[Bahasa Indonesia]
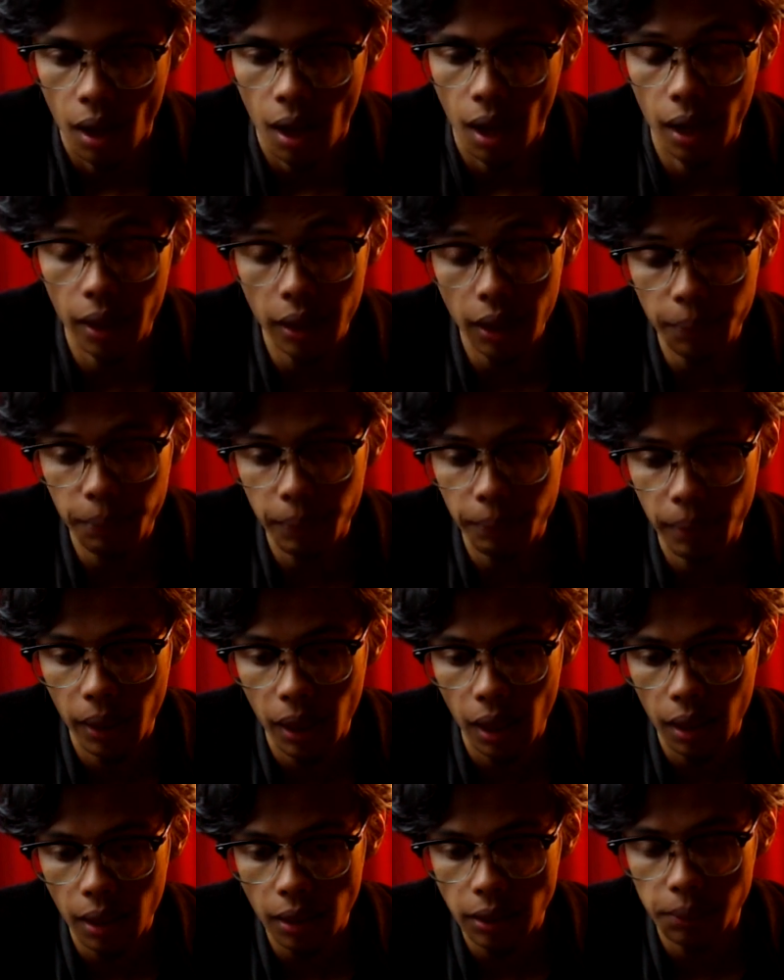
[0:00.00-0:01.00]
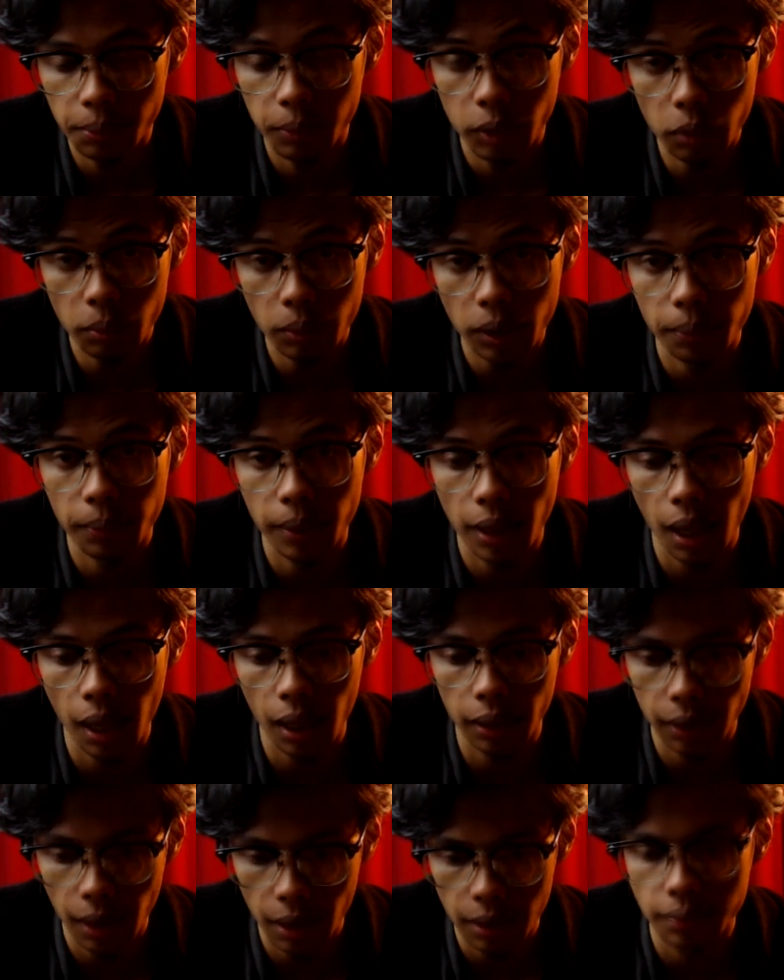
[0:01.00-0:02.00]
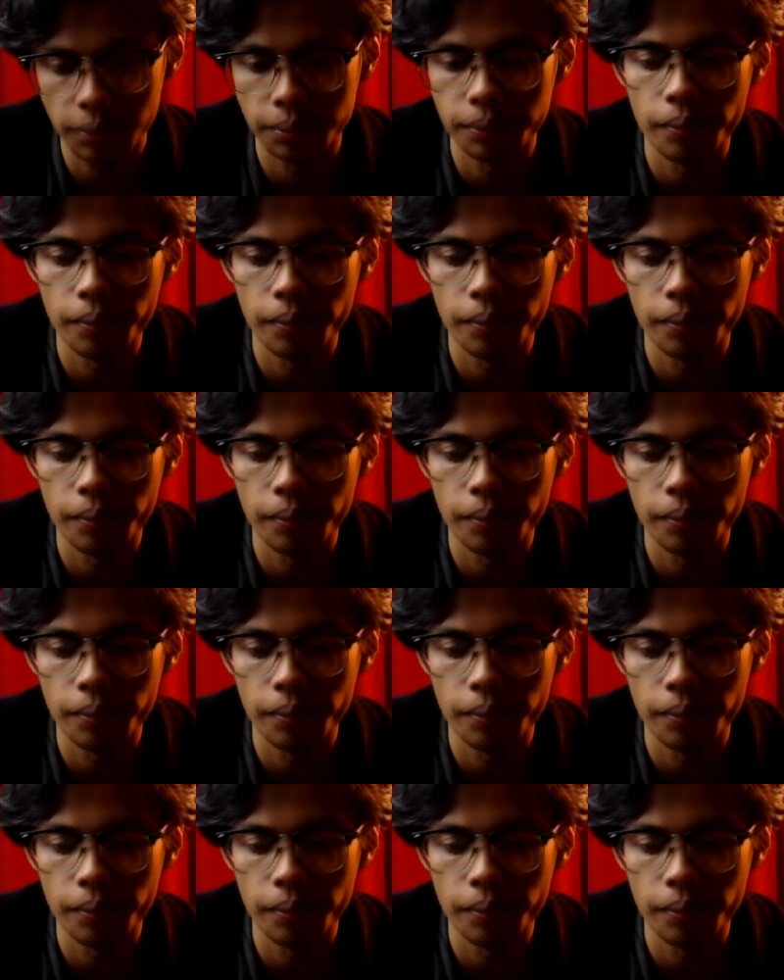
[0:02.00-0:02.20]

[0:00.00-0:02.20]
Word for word: Hari pembekalan sebelum keberangkatan.